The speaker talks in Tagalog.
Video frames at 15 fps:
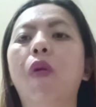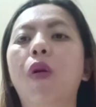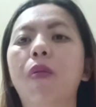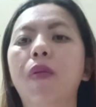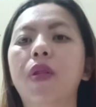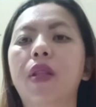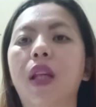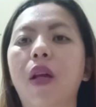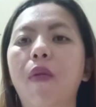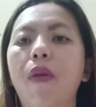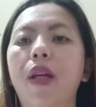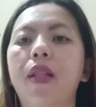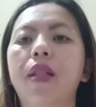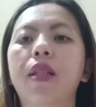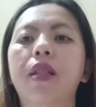Almost 3
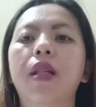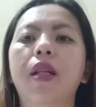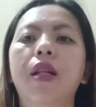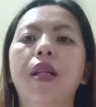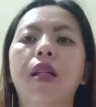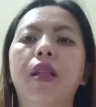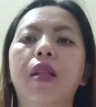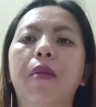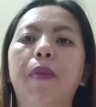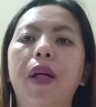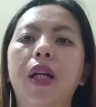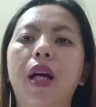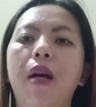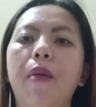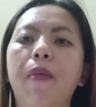weeks na
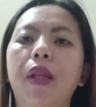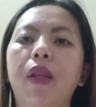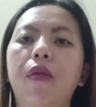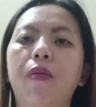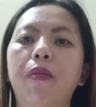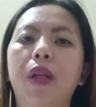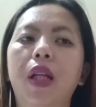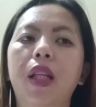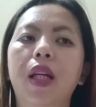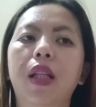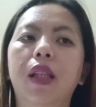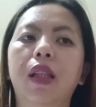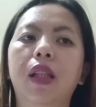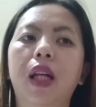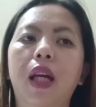paggamit ng
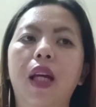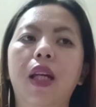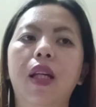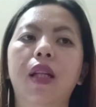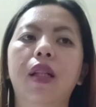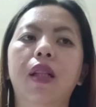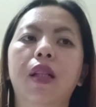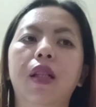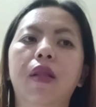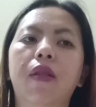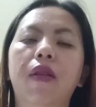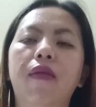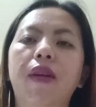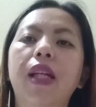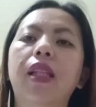Brilliant K
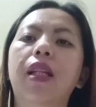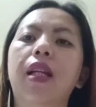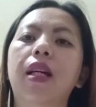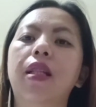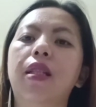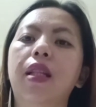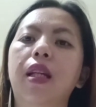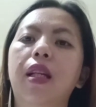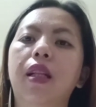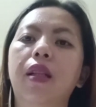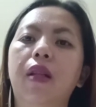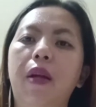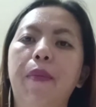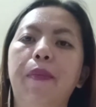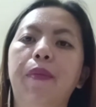Revitalizing
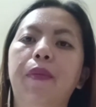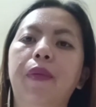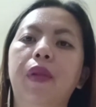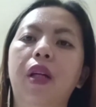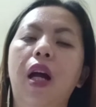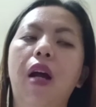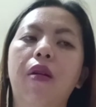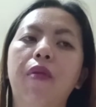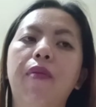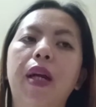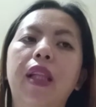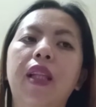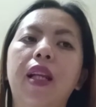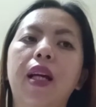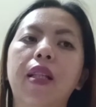Cream. Ah,
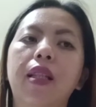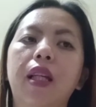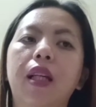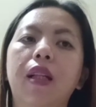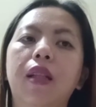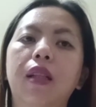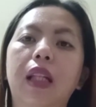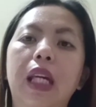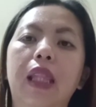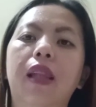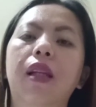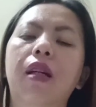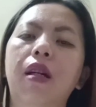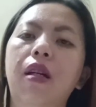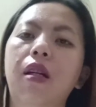Revitalizing Kit.
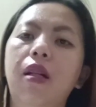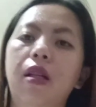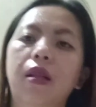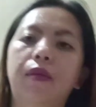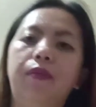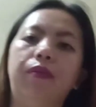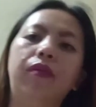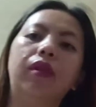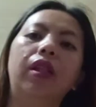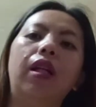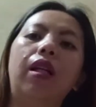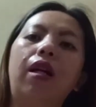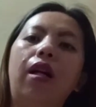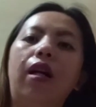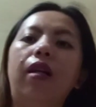
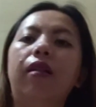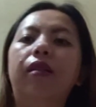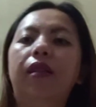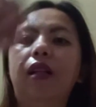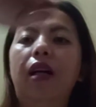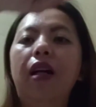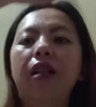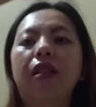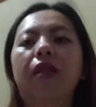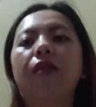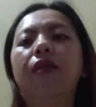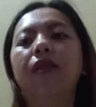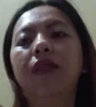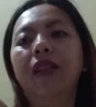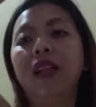Yun na nga. Ay, oh.